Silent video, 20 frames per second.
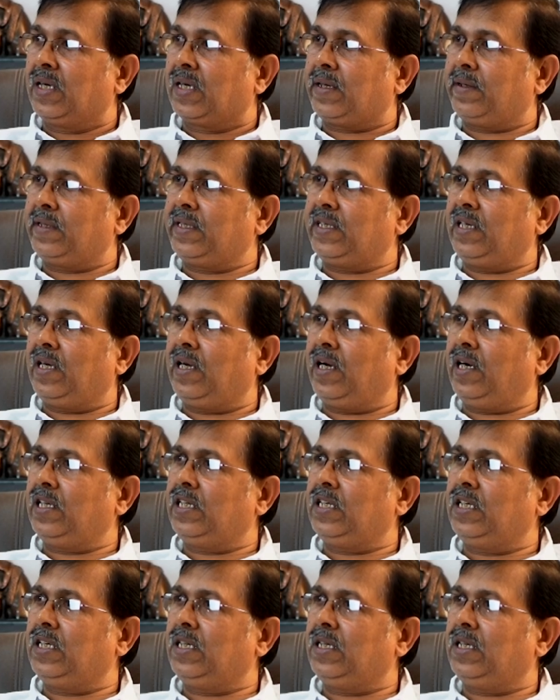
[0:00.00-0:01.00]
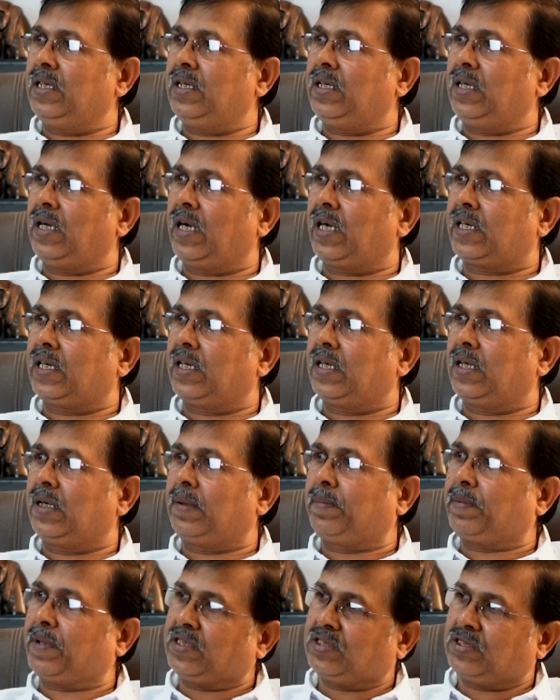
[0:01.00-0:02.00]
కాబట్టి ఇలాంటి అక్కడ
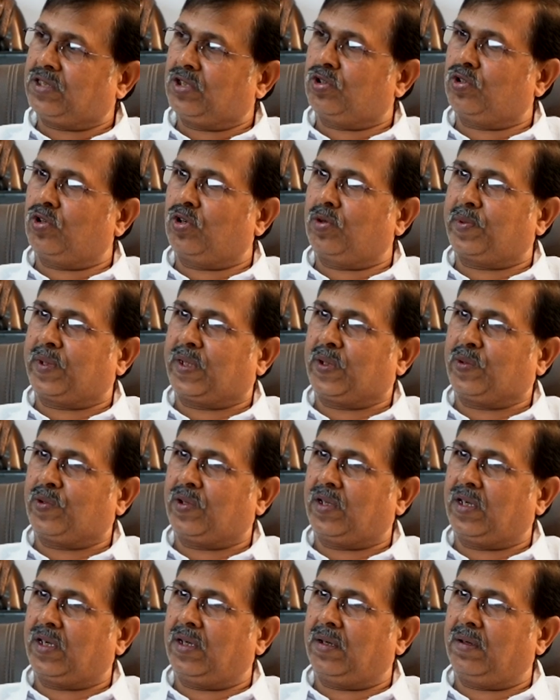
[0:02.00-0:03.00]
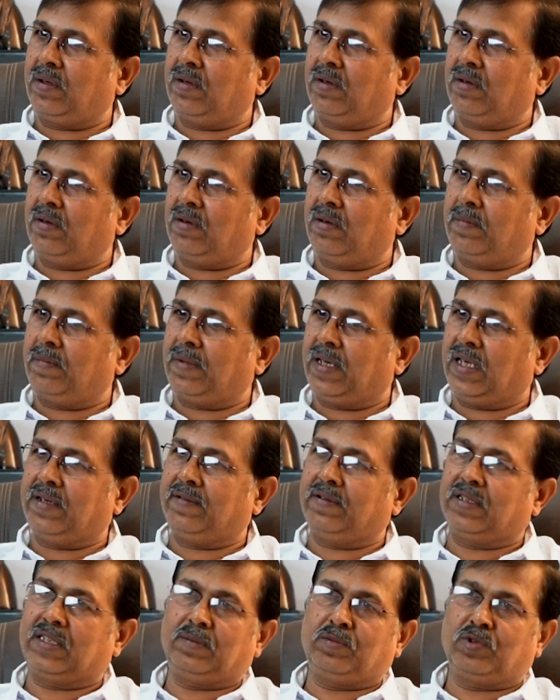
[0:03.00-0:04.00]
పరిస్థితి లోపల కూడా
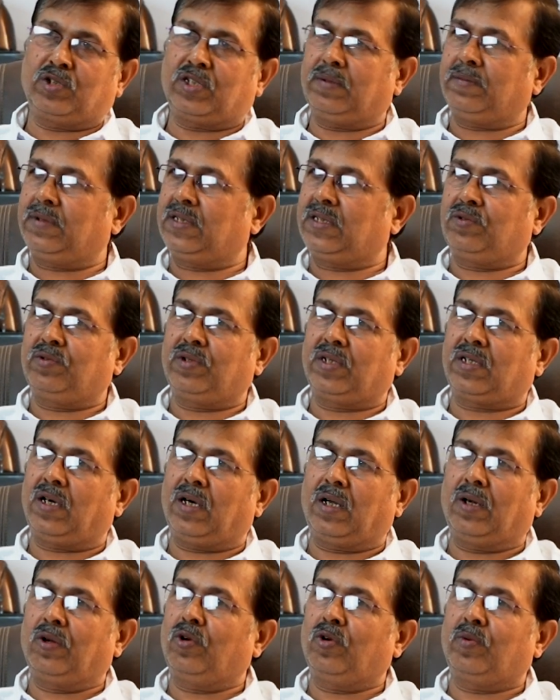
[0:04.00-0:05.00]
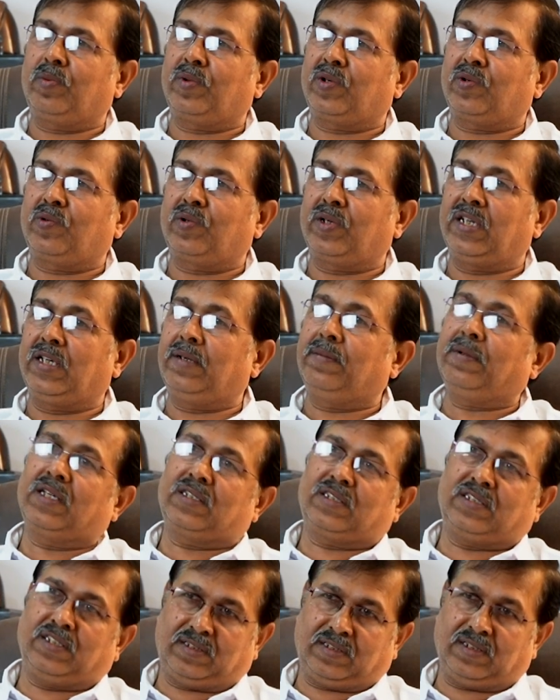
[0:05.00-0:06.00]
మాయావతి ముఖ్యమంత్రి ఉన్న కాలం లోపల కూడా ఏమైనా
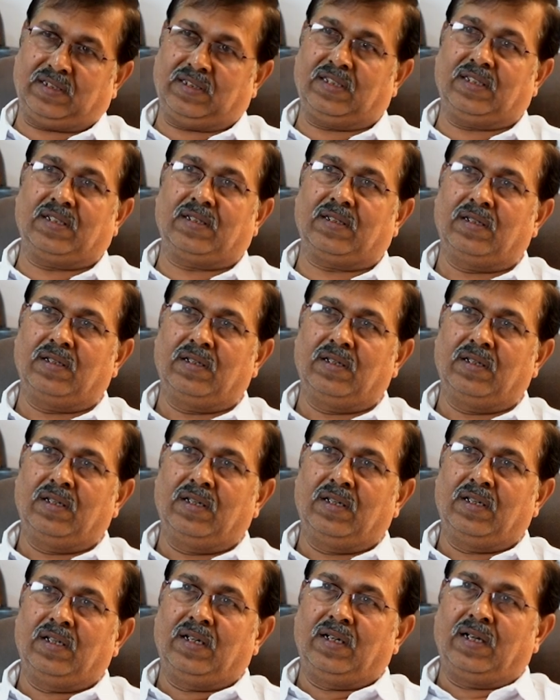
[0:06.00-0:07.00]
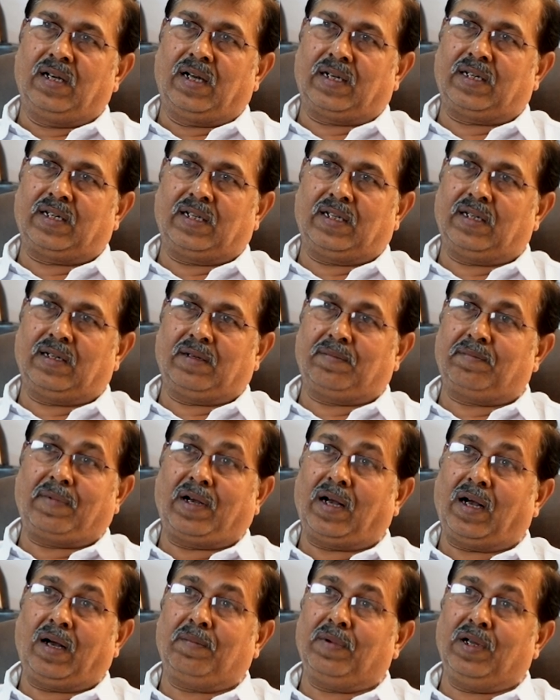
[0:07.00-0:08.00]
చేసింది అంటే
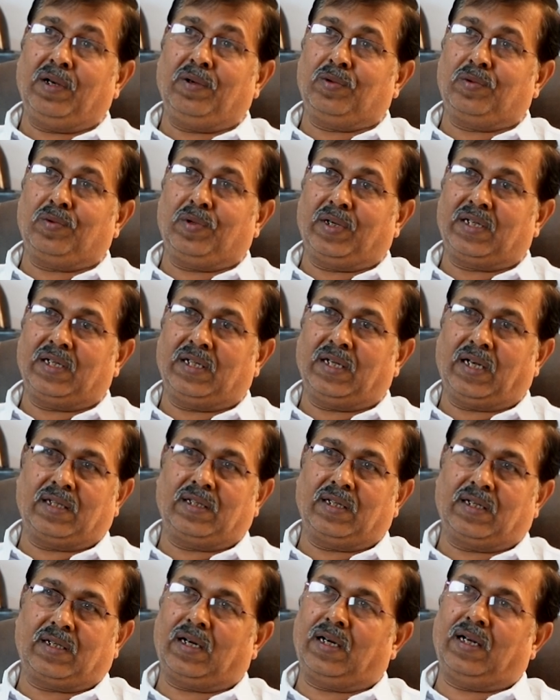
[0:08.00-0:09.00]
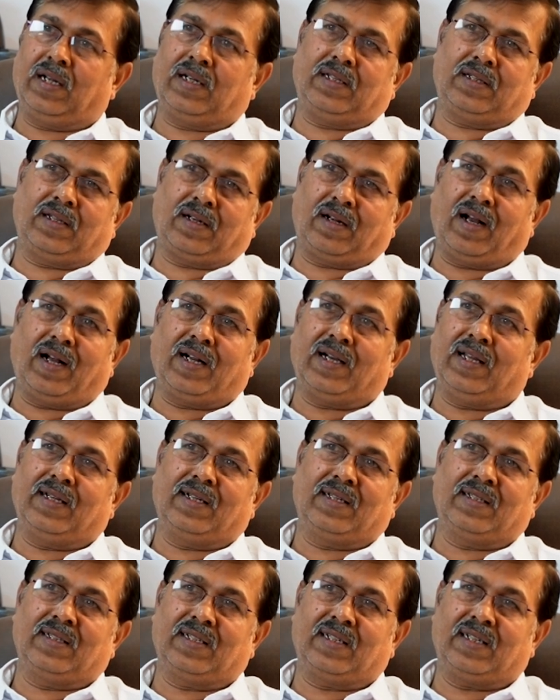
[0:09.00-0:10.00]
అమలు అంటే అధికారులకైతే
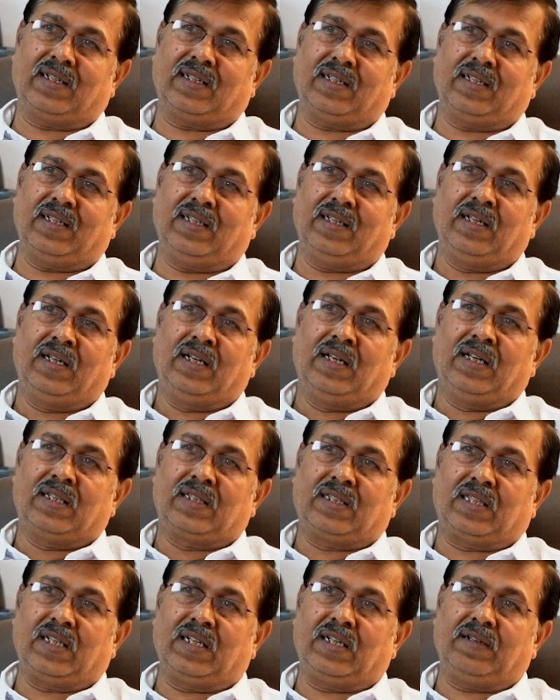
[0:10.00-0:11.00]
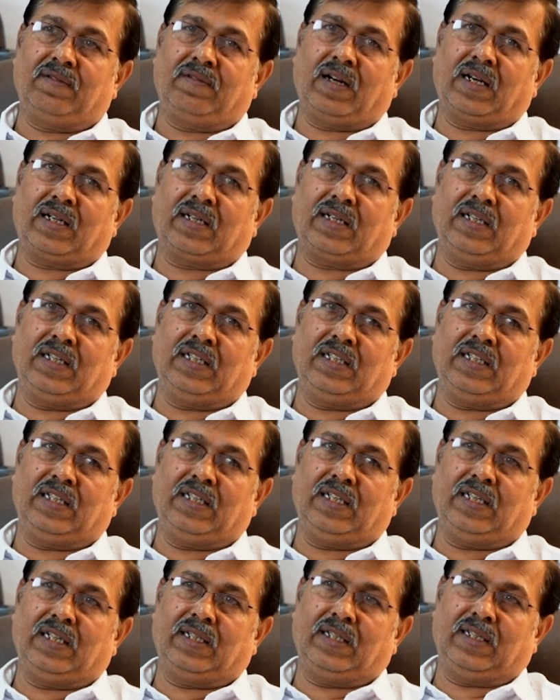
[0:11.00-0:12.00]
రాగలిగింది కానీ తిరిగి వాటిని
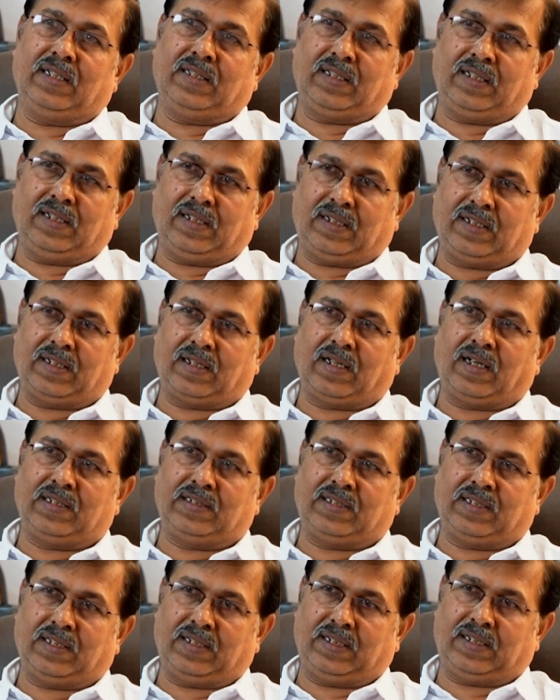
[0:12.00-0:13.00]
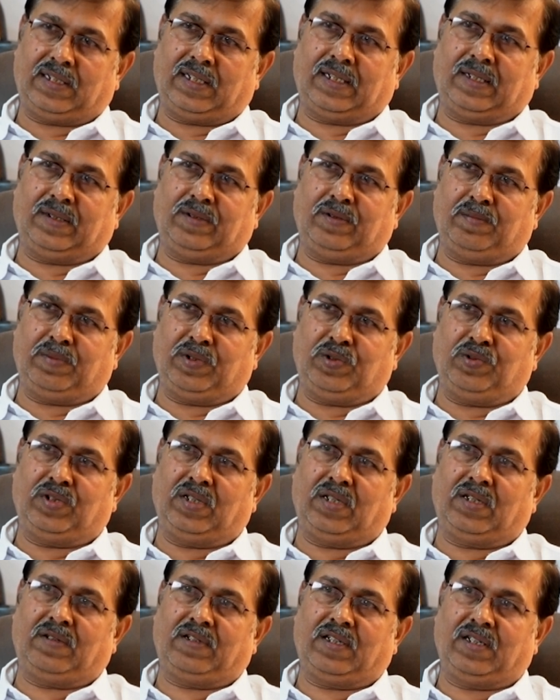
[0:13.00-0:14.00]
ఏదైతే అంటే రాజ్యాధికారం
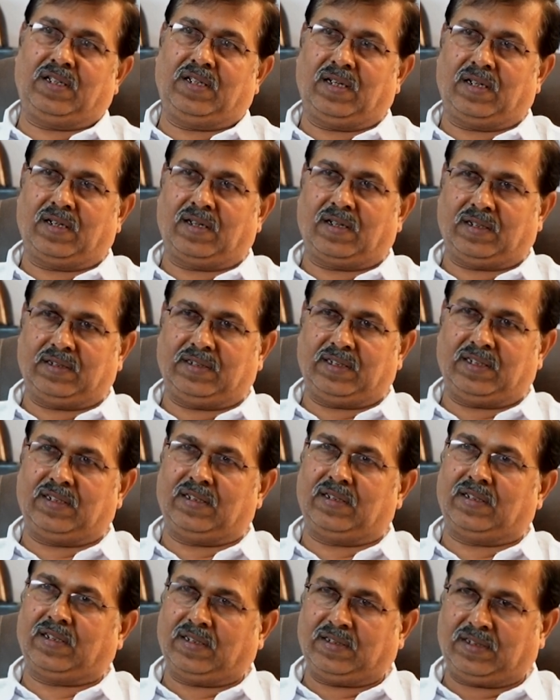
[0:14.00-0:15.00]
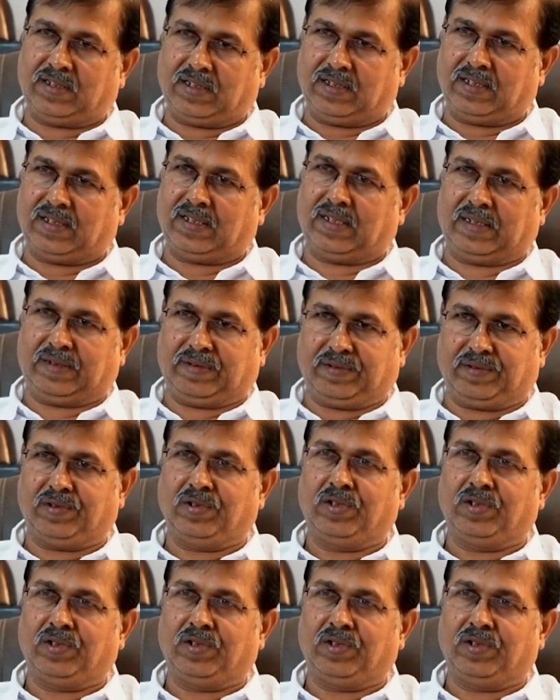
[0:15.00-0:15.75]
బహుజన వర్గాల రాజ రాజ్యాధికారం